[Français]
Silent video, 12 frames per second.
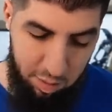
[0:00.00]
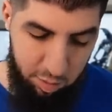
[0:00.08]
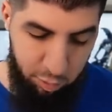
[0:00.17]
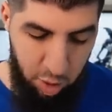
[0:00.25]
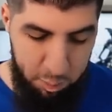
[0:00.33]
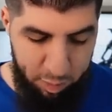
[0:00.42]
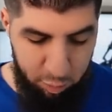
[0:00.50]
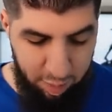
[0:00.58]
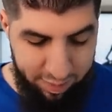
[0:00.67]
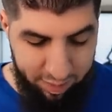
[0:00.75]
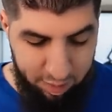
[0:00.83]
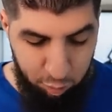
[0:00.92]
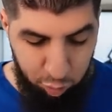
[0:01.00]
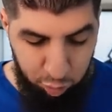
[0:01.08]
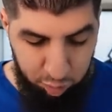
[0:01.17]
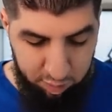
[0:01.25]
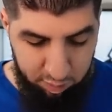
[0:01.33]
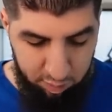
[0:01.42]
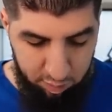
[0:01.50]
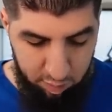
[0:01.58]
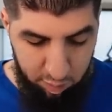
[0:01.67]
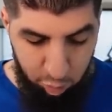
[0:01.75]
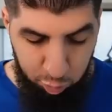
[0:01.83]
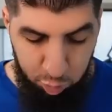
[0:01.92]
J'aurais pas dû attaquer tout de suite.
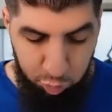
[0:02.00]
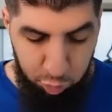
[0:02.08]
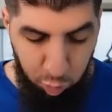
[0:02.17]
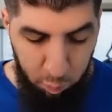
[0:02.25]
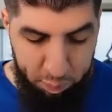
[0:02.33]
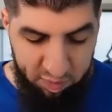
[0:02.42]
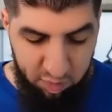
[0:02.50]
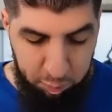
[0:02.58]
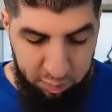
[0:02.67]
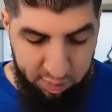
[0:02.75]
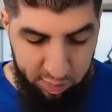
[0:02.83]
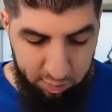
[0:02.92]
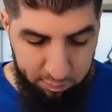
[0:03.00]
Je me suis trop précipité.